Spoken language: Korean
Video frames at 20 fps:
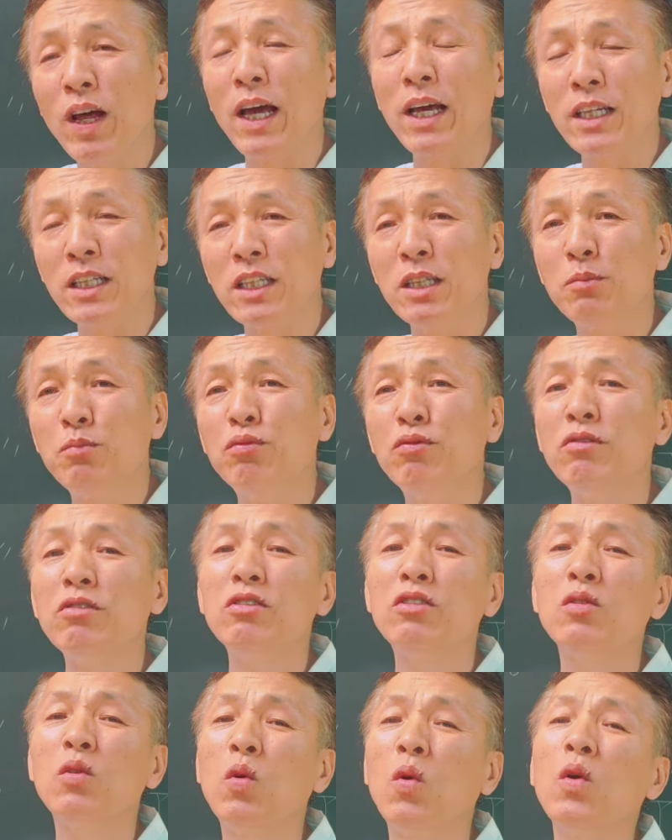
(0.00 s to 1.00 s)
나야지
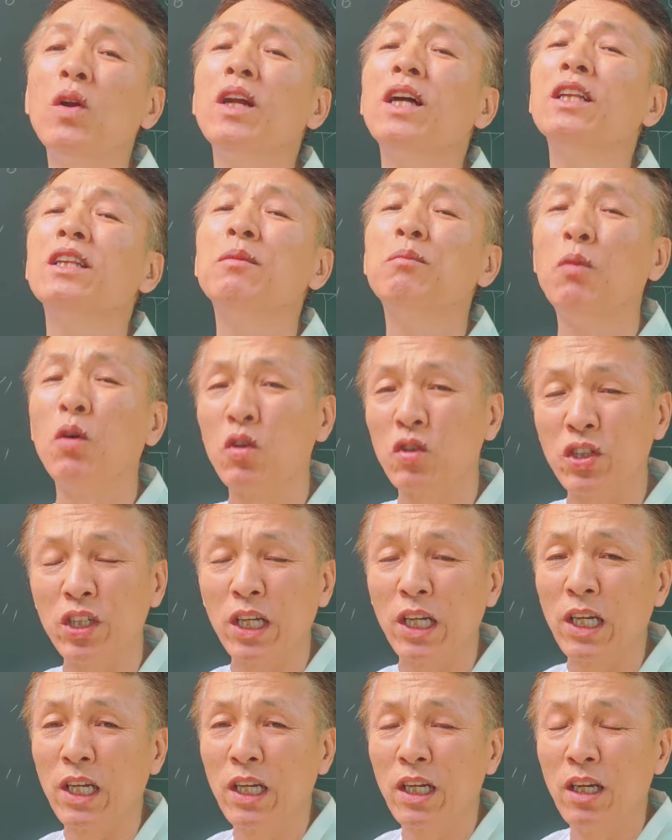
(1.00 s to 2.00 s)
물이든 콜라든
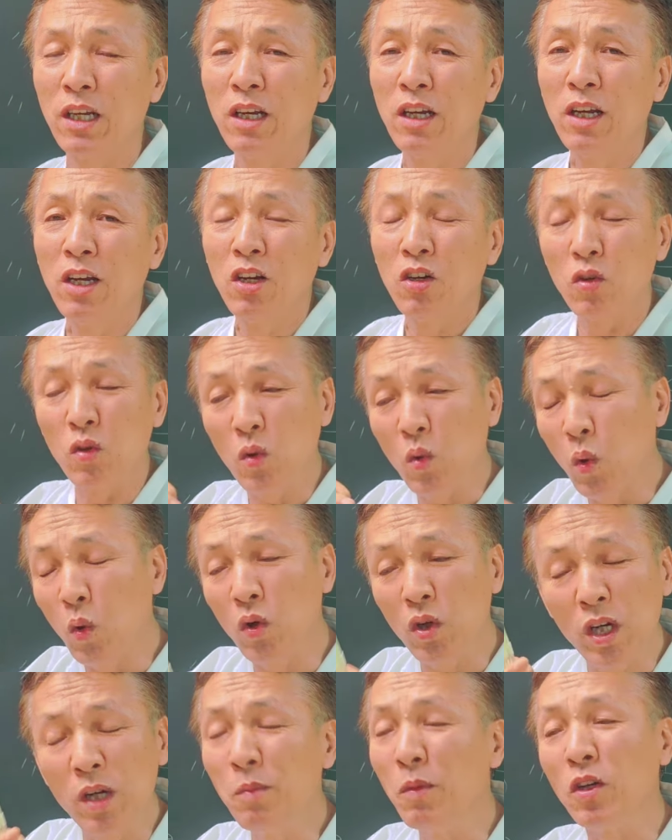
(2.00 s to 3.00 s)
먹지 그리고
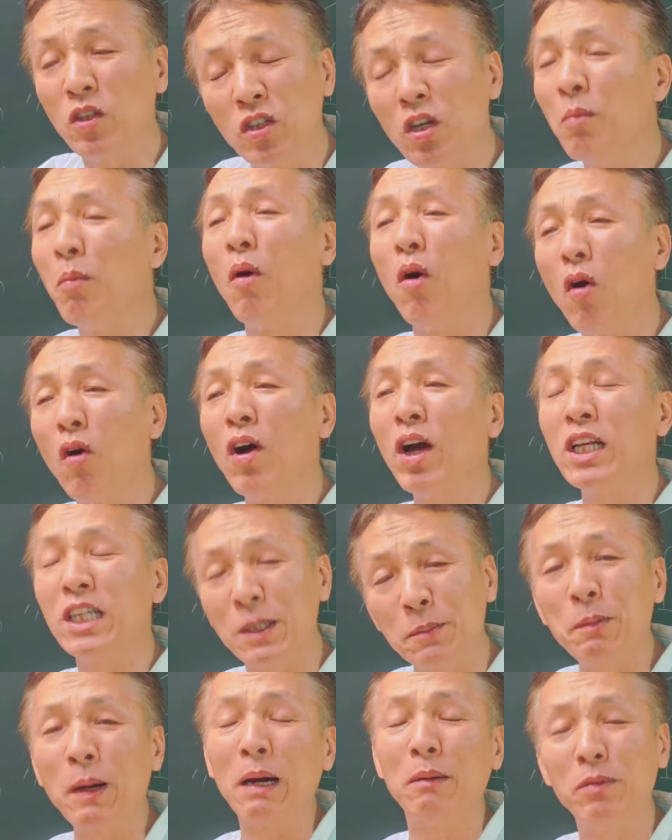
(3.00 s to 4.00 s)
고기를 먼저
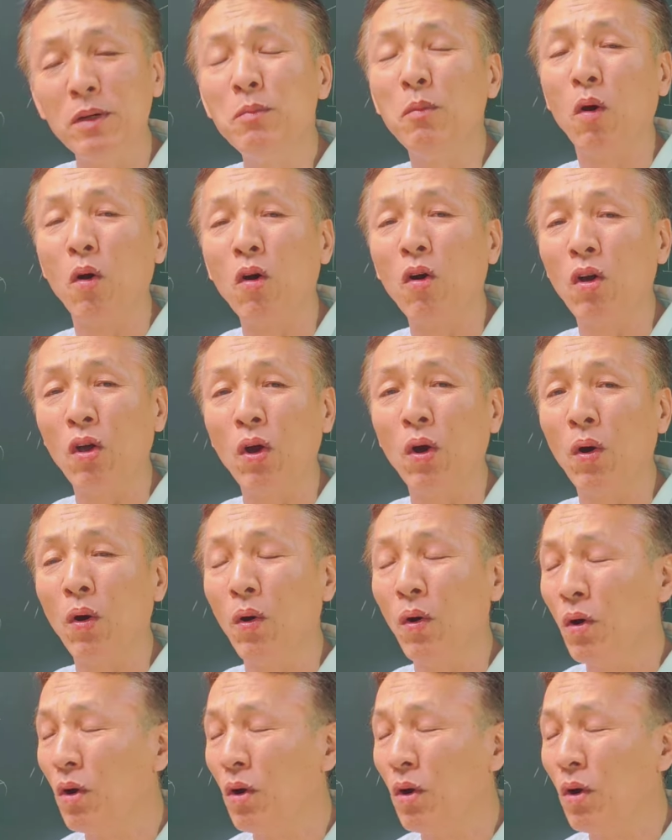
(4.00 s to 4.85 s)
먹어야지 밥을 먹어요